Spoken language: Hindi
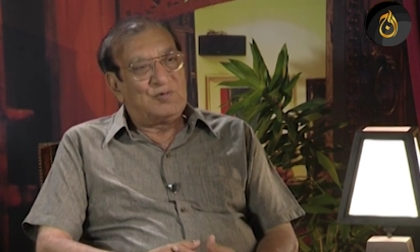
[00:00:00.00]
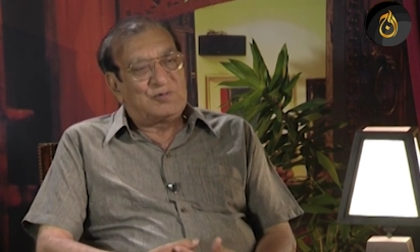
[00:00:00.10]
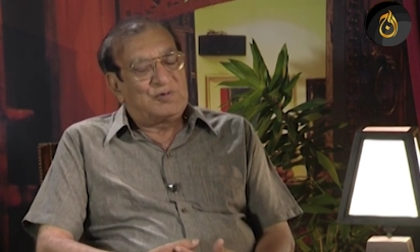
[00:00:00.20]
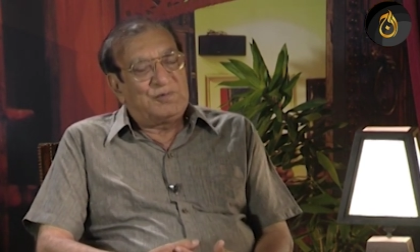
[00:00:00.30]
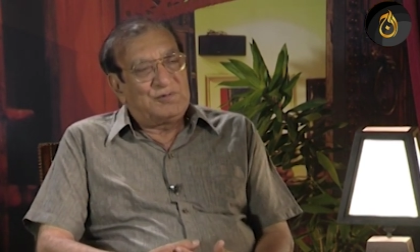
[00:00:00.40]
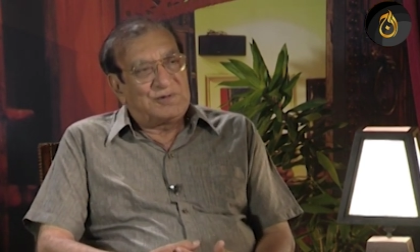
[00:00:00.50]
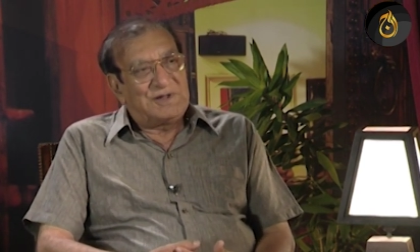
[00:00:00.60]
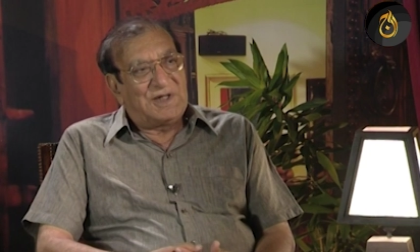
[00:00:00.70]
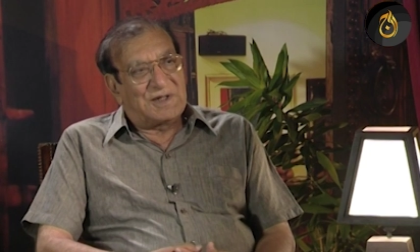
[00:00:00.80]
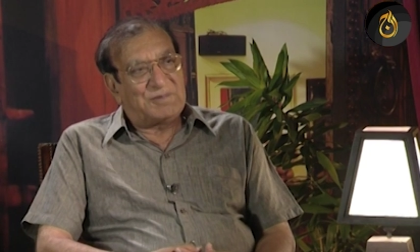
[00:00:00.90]
उसको भी उतना
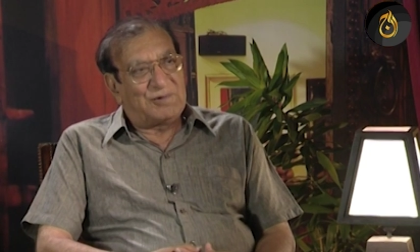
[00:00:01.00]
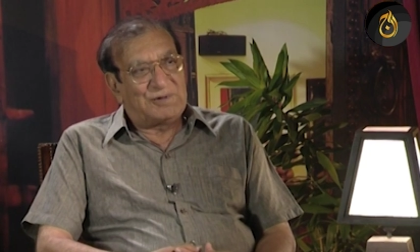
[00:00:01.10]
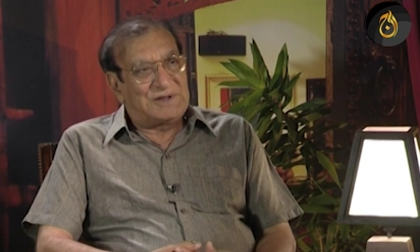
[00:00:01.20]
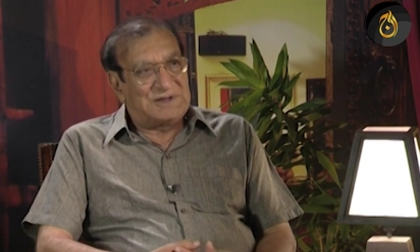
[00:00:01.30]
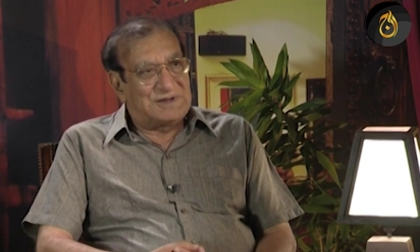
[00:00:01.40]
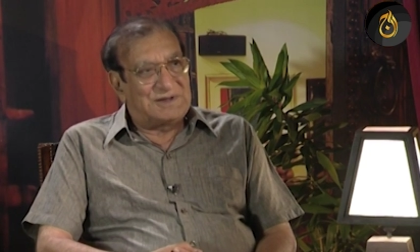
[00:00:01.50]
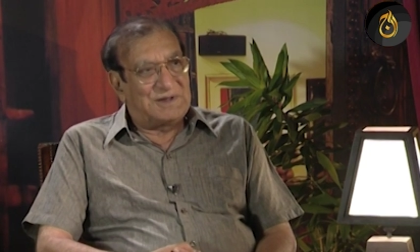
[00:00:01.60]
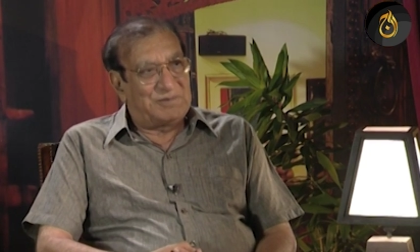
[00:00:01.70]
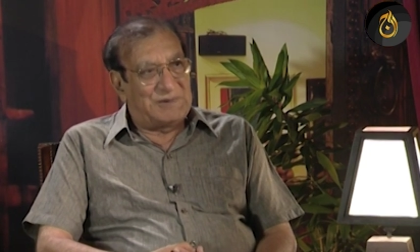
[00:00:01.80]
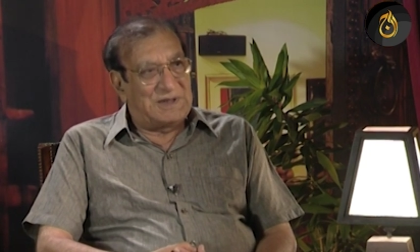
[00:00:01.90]
ही हक पहुँचता है
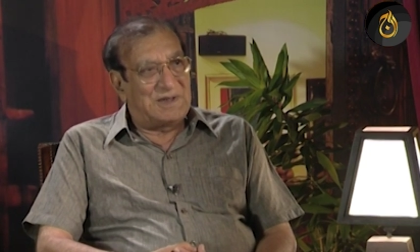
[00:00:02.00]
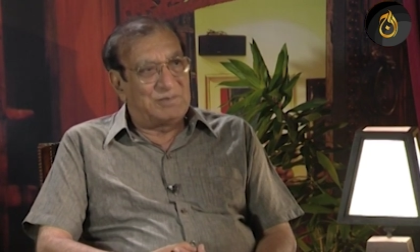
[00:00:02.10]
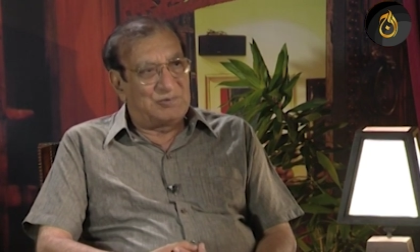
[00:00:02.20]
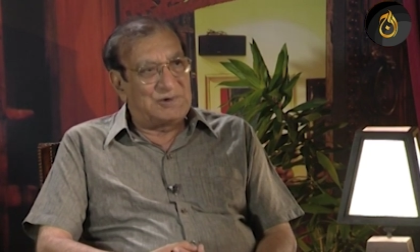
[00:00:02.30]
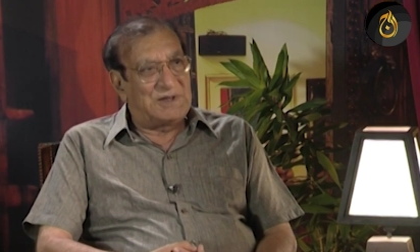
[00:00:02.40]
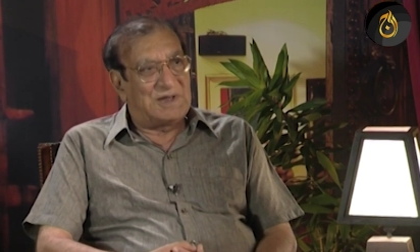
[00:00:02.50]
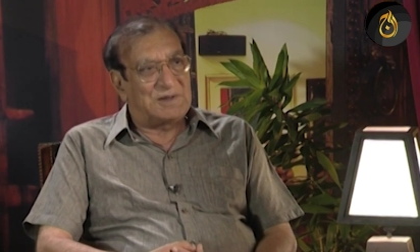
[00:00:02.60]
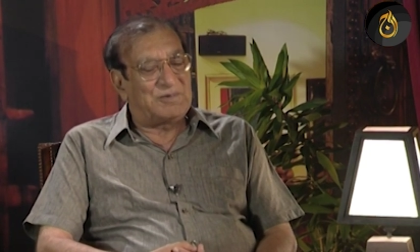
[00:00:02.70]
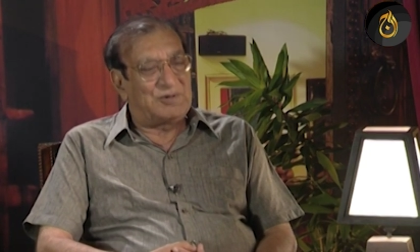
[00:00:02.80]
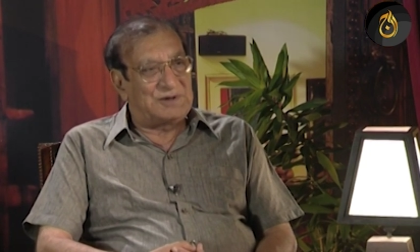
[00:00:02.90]
जितना मेरा मुझे
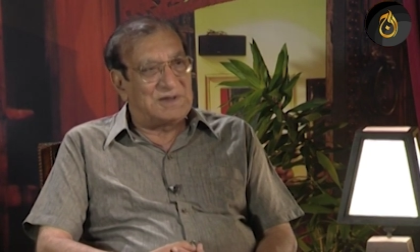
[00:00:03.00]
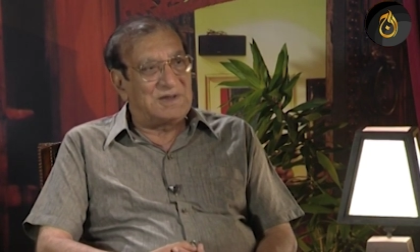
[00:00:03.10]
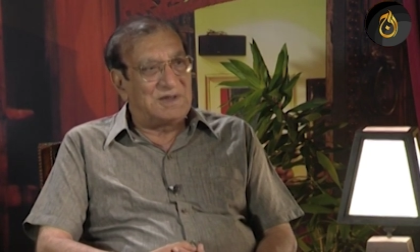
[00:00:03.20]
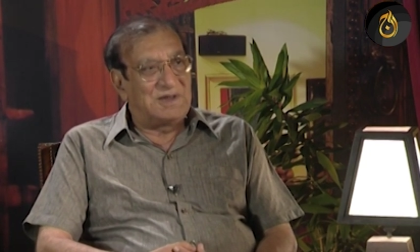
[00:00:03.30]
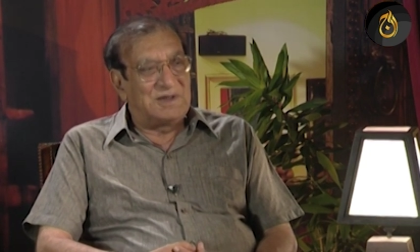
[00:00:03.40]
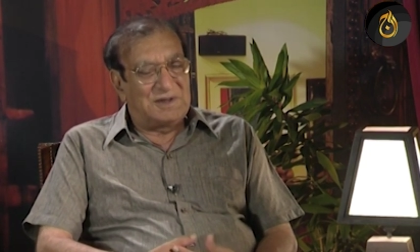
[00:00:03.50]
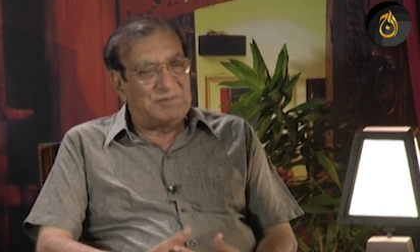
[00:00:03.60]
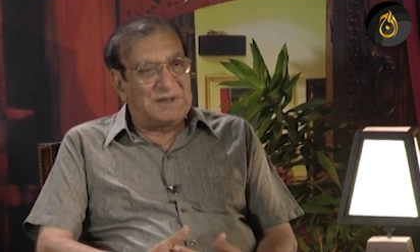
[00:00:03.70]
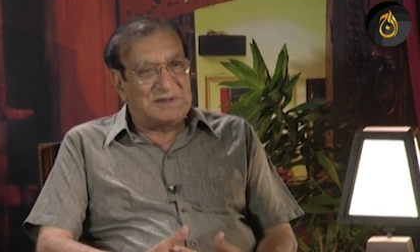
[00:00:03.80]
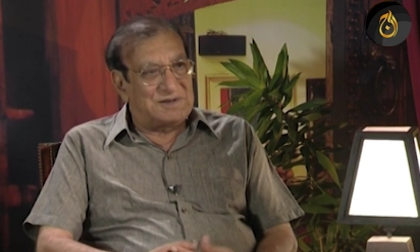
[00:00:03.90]
हक पहुँचता है कि
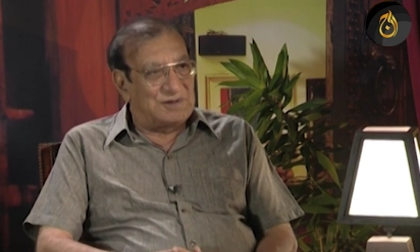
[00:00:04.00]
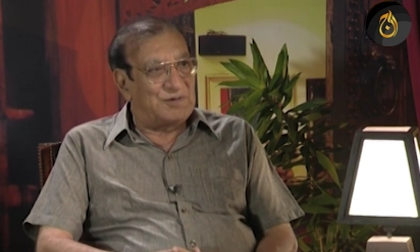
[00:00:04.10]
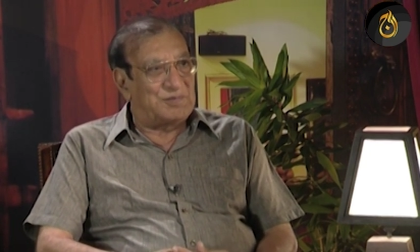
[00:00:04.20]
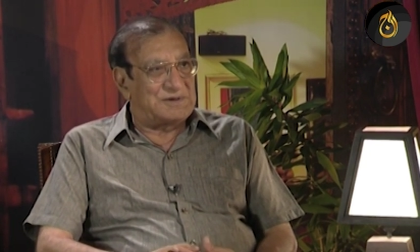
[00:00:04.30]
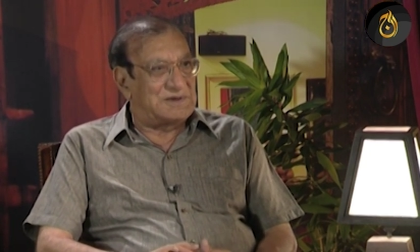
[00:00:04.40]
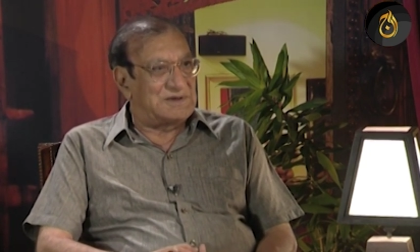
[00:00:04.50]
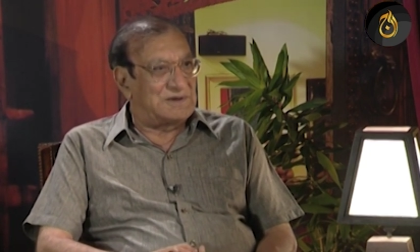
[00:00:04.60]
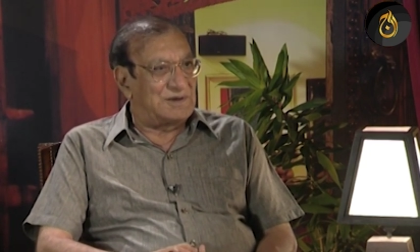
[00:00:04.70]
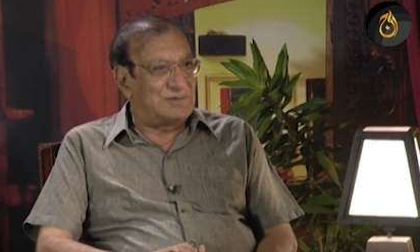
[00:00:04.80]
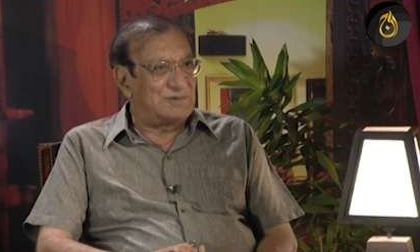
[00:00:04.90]
मैं किसी को पसंद
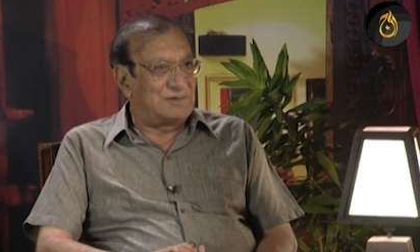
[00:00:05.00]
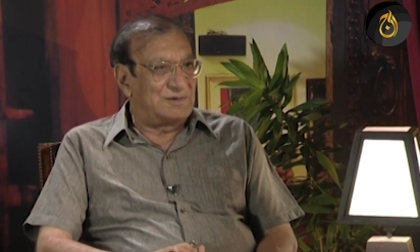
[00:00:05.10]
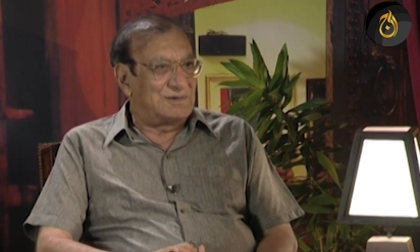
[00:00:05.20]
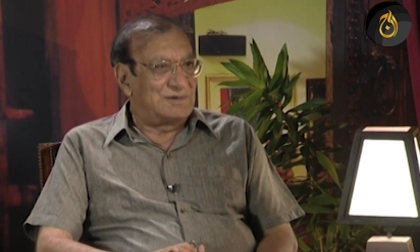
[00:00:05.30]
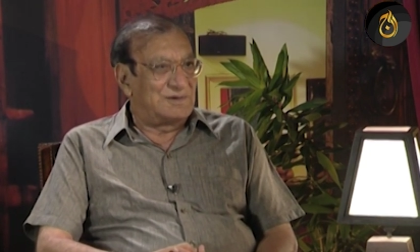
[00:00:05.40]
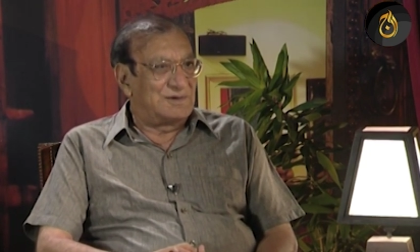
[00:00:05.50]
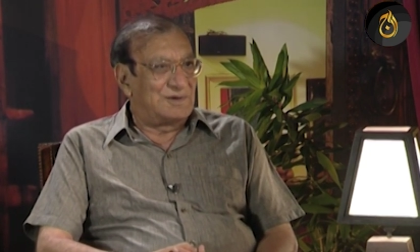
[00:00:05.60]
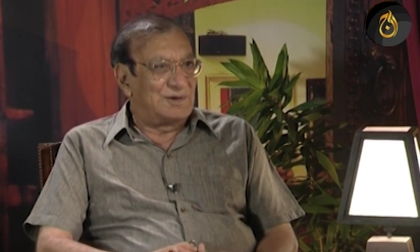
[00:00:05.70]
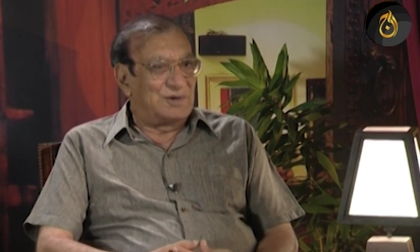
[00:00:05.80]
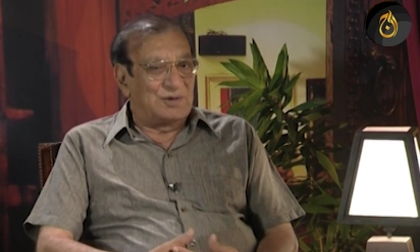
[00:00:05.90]
करूँ
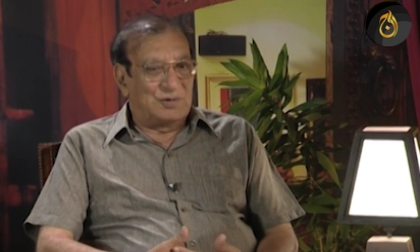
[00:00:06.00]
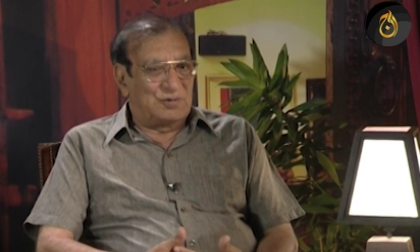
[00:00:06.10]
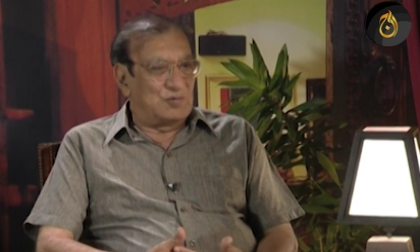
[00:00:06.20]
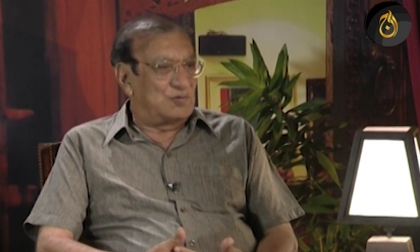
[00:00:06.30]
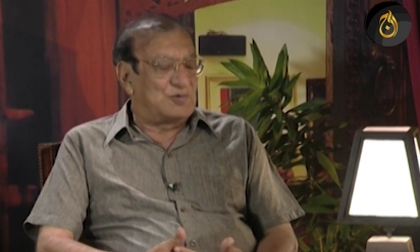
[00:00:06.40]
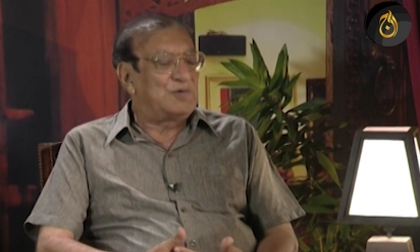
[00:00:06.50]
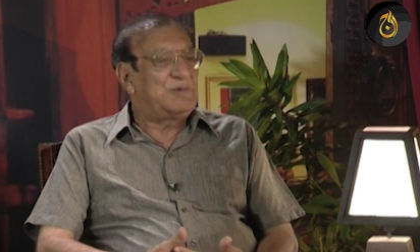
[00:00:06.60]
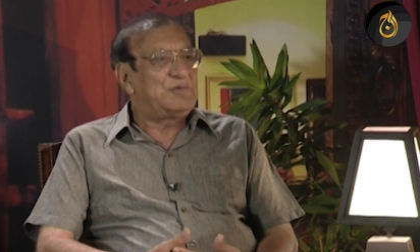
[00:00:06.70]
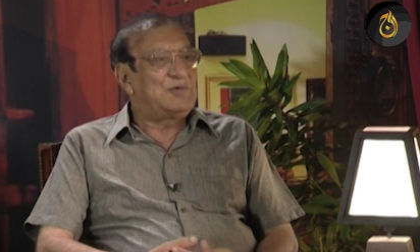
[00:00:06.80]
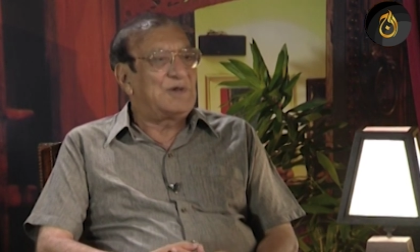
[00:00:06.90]
हम्म। तो उसको भी
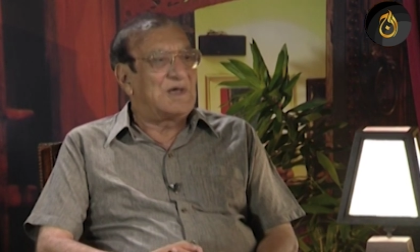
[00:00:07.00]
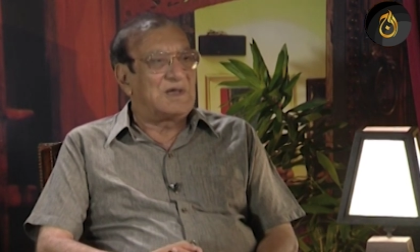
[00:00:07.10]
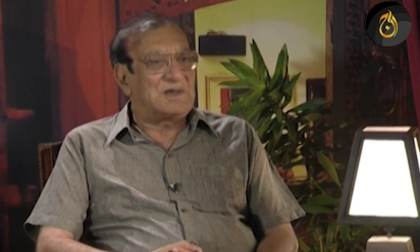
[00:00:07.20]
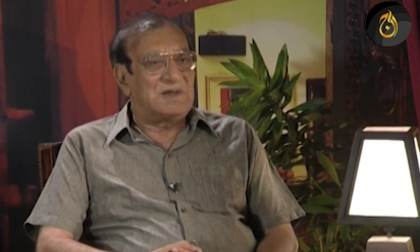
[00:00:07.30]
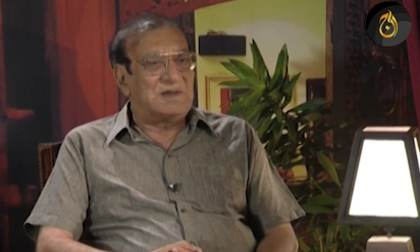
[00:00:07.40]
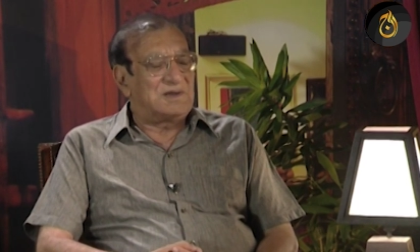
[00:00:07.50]
पूरा हक है